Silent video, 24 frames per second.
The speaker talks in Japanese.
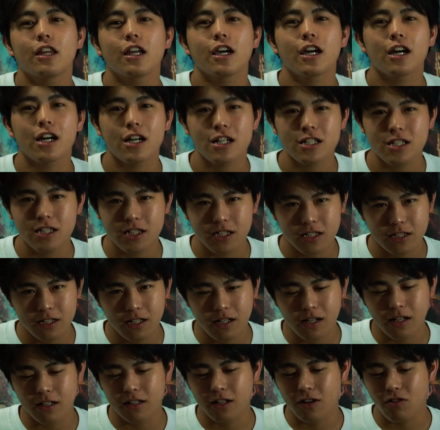て感じ
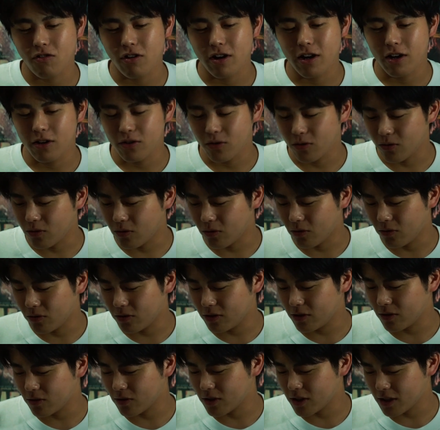で名古屋旅行
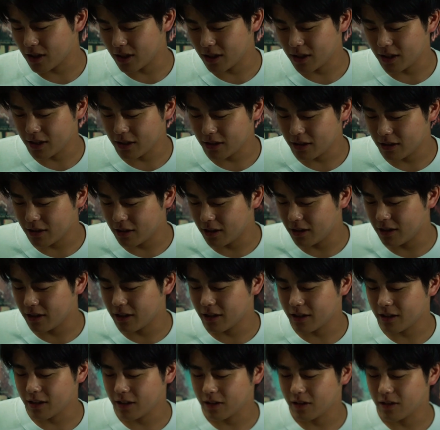ひとしきり行っ
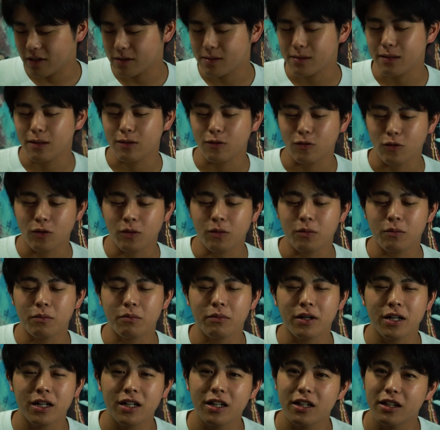てきたんですけど
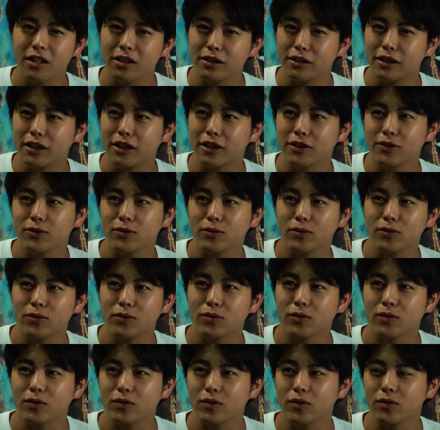まああ
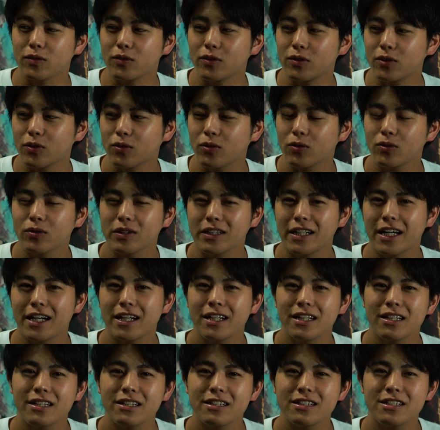の旅行慣
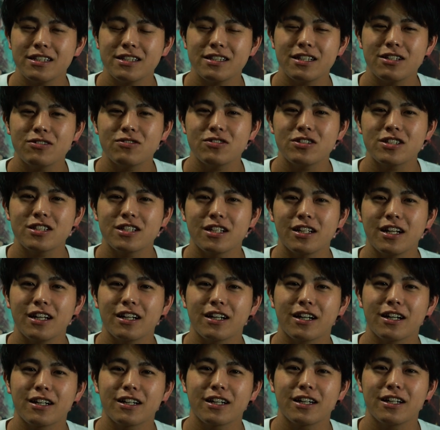れしてるしてな
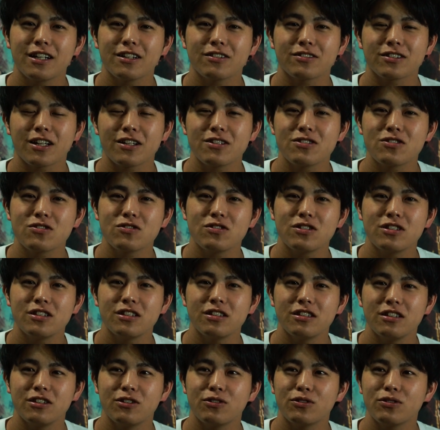い関係なく単純
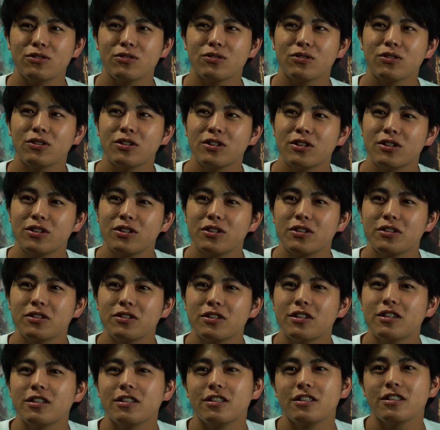にいろいろ
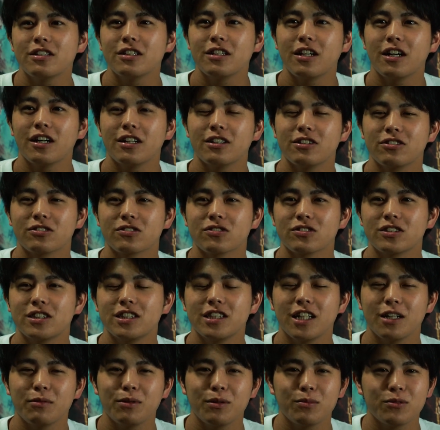あの
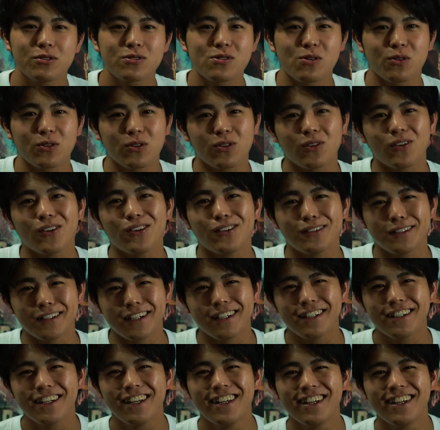調べ不足というか